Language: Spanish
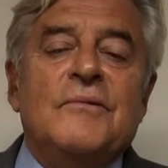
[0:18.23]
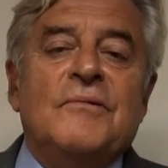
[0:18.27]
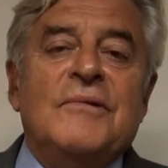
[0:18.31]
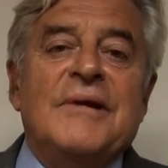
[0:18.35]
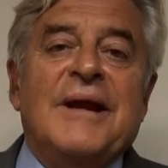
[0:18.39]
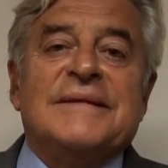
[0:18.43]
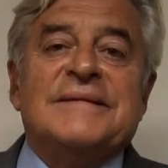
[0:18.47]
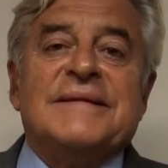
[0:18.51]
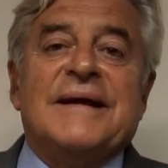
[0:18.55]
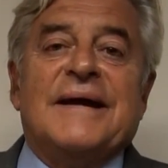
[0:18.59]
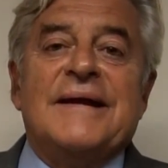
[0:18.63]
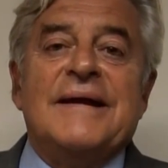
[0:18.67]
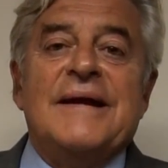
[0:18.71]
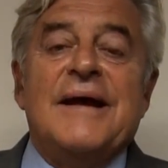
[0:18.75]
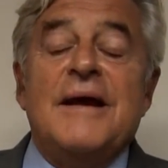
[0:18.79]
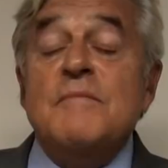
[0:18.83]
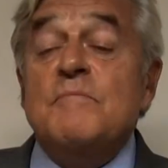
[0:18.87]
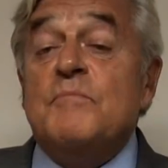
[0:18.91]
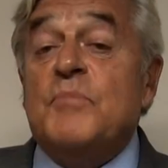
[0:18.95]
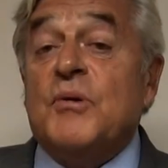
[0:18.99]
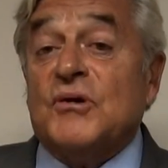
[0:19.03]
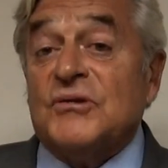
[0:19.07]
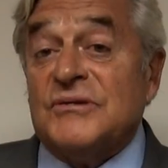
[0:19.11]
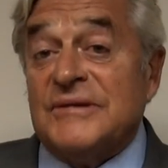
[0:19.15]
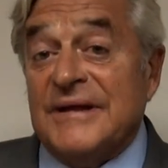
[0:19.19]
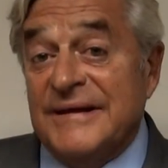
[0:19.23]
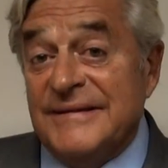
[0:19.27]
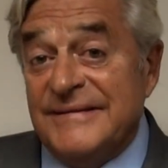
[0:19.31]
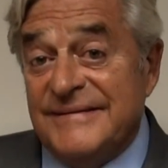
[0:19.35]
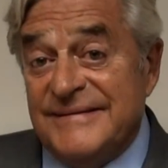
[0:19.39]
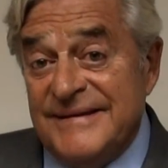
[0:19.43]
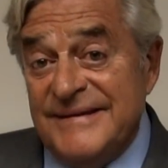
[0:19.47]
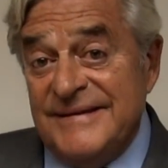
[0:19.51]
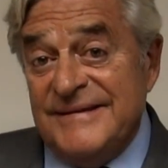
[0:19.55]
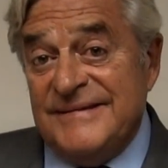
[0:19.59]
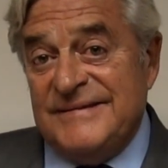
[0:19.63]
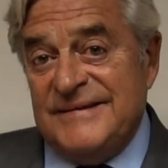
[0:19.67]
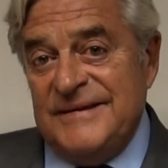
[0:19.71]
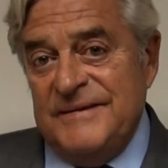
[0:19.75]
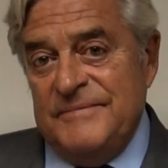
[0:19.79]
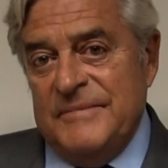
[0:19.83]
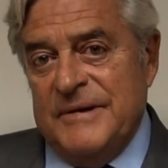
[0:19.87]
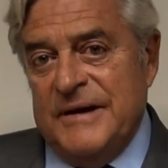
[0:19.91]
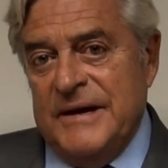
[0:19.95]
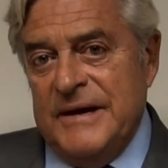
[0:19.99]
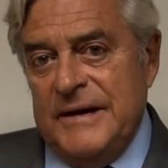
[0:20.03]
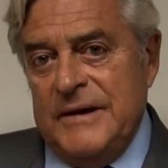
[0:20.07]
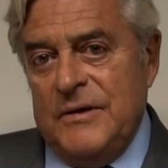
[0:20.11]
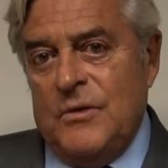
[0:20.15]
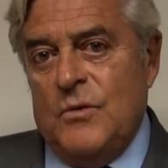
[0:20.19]
una tarea
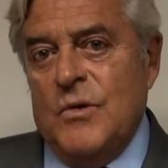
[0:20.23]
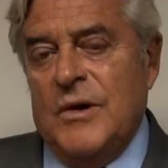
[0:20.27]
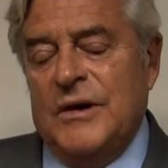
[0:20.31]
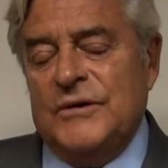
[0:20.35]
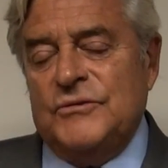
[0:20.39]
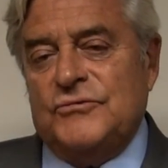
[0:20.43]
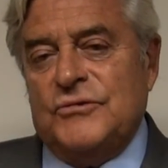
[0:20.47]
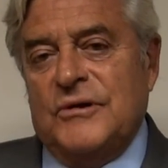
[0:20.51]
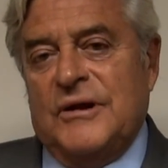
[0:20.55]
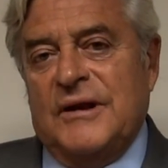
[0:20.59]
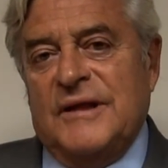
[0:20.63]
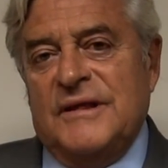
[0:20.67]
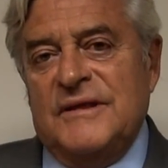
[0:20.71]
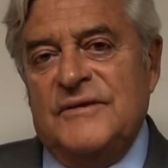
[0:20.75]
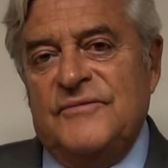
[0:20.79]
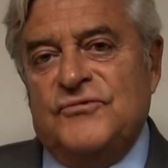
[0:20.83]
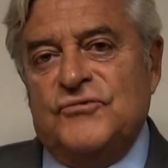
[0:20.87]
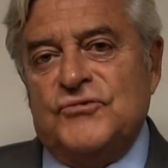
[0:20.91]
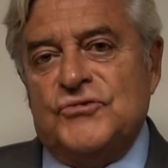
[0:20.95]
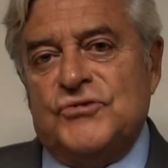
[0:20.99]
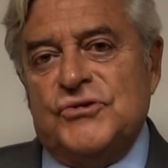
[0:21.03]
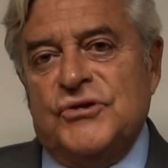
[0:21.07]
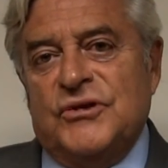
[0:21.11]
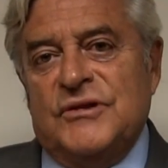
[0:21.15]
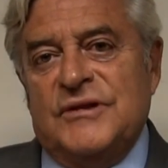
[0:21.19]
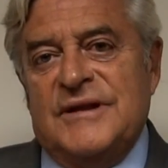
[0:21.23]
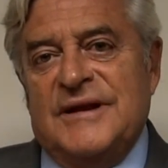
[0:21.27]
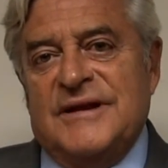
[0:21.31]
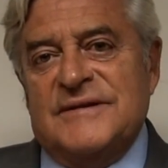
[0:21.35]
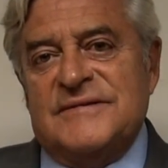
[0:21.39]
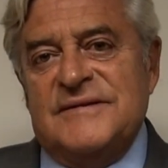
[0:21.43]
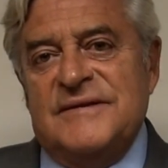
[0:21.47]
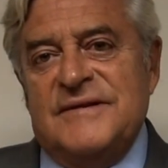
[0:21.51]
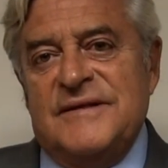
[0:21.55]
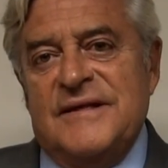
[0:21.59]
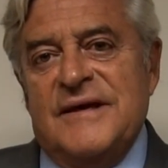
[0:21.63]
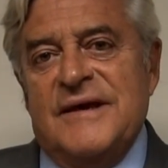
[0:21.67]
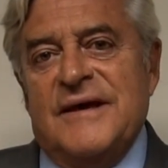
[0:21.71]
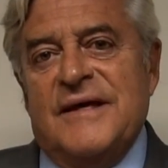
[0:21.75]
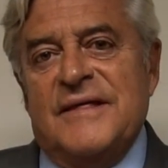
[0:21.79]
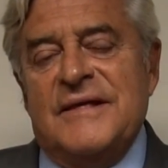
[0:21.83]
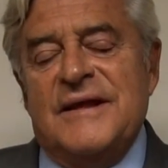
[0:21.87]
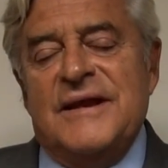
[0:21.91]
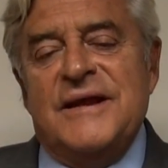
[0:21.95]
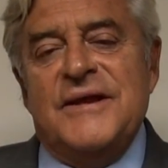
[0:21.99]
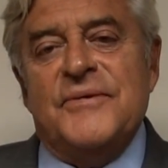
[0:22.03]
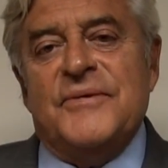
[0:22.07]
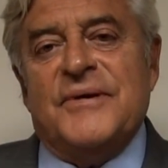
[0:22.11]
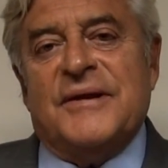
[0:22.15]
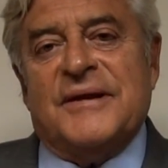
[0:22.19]
importantísima en cuanto a la difusión de las ideas
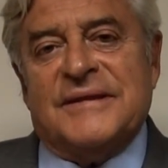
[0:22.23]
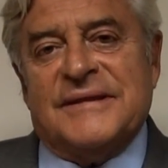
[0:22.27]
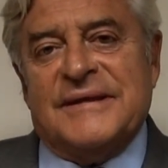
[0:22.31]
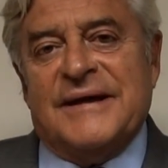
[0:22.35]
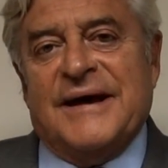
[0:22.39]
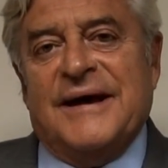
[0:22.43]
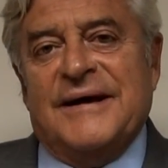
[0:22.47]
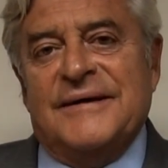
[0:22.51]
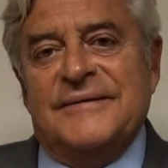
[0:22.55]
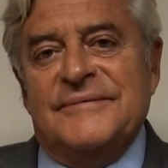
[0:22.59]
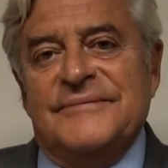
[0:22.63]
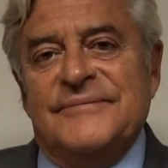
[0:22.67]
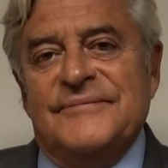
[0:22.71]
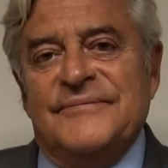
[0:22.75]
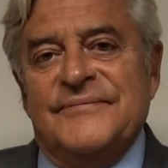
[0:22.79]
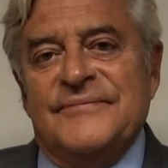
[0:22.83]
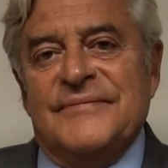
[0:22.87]
de libertad.